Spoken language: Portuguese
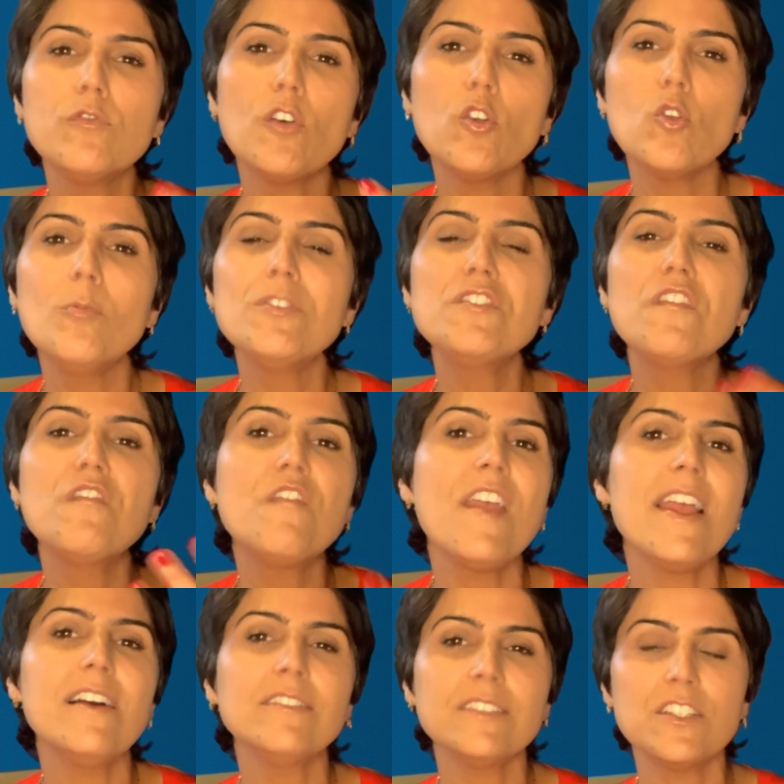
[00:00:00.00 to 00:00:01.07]
volume de
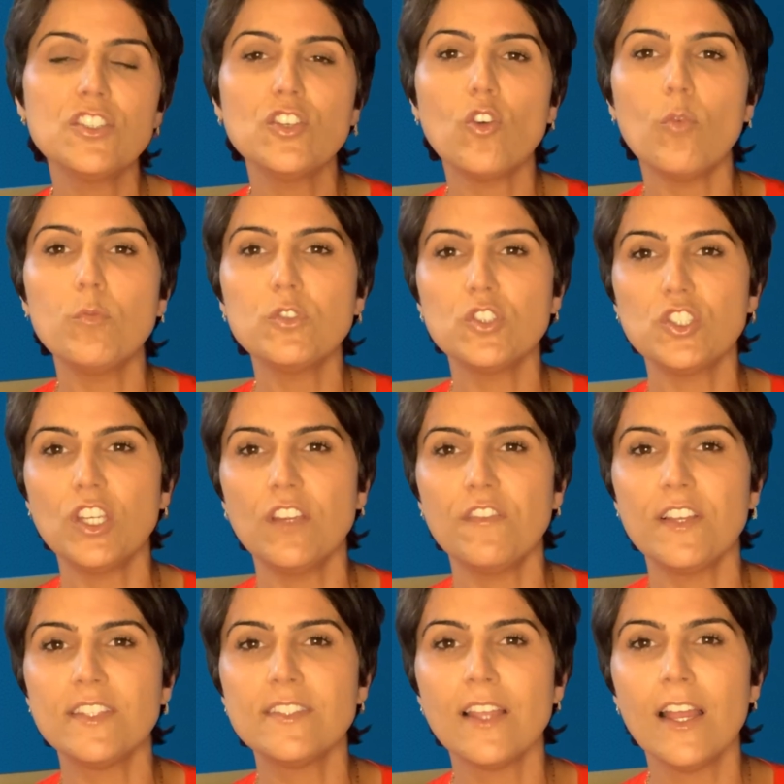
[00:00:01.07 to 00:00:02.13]
venda de
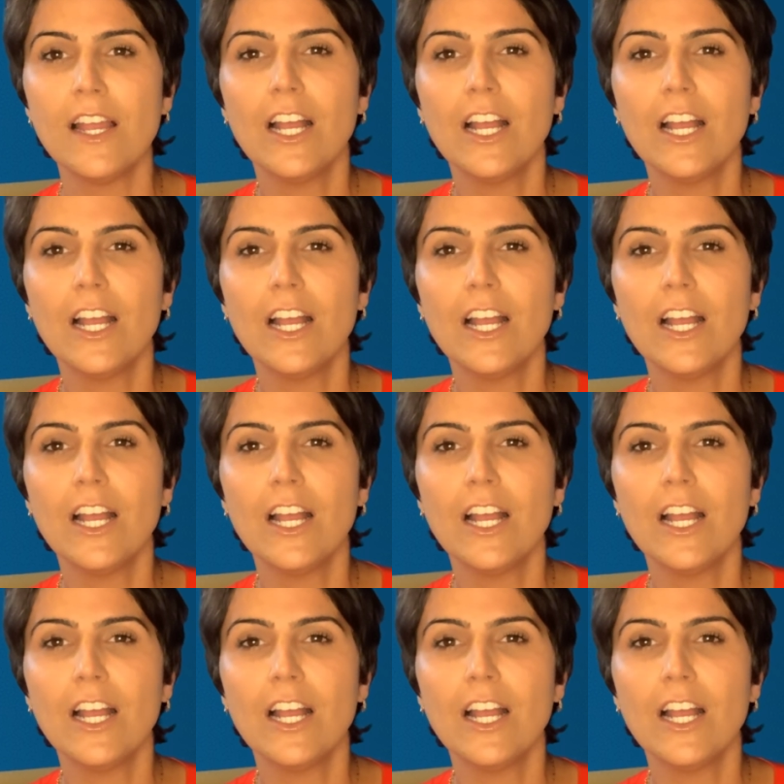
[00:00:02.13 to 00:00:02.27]
combustíveis.